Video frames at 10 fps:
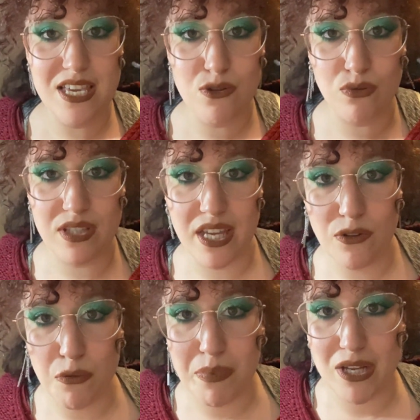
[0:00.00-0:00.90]
inondé
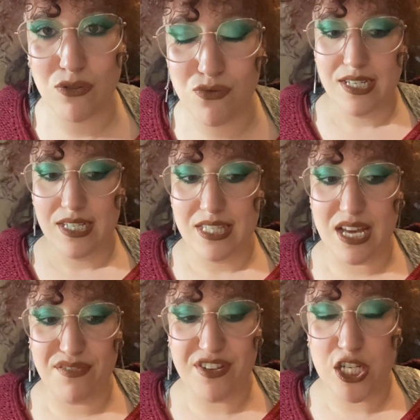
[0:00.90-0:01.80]
de partout. Il
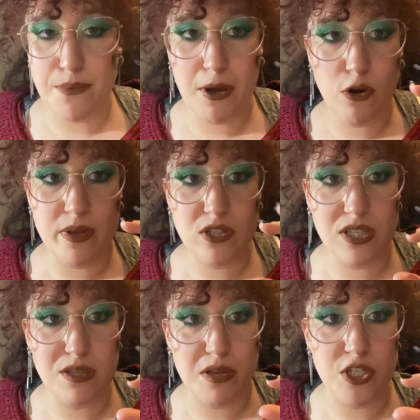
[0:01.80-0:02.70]
y avait je sais pas combien de
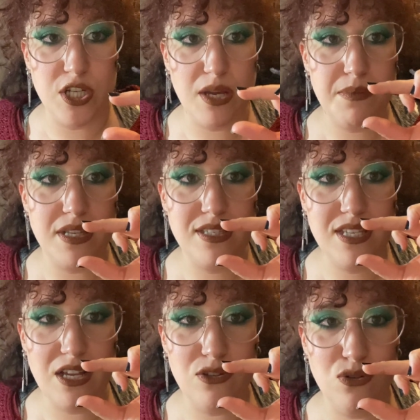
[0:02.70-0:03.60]
centimètres, je dirais peut-être
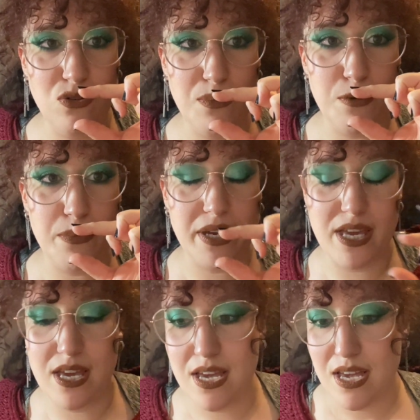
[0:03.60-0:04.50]
ça d'eau à peu
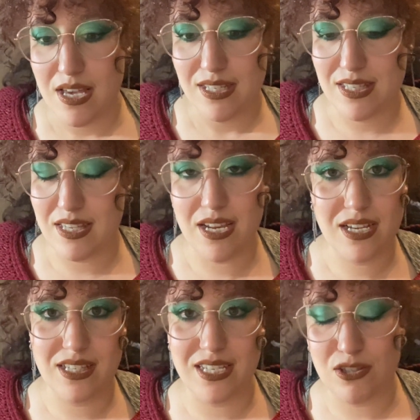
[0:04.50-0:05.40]
près. C'était une
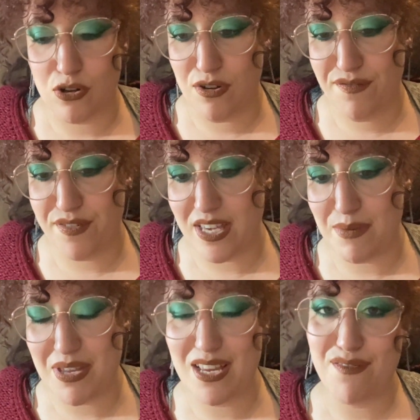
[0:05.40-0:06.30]
catastrophe
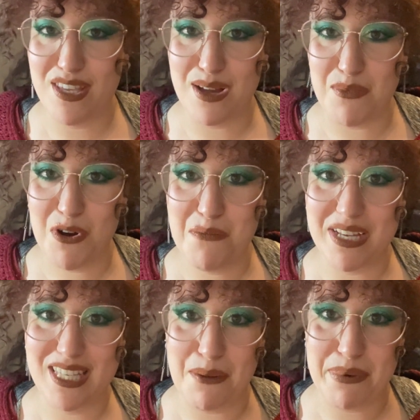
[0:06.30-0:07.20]
et bien évidemment,
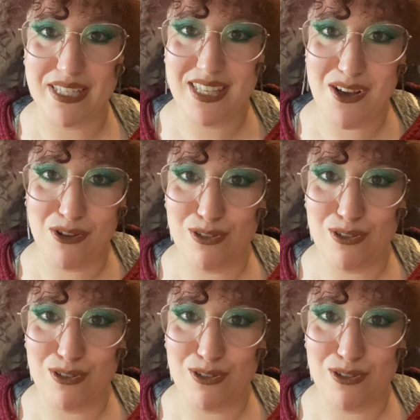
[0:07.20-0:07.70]
bah, ça a passé en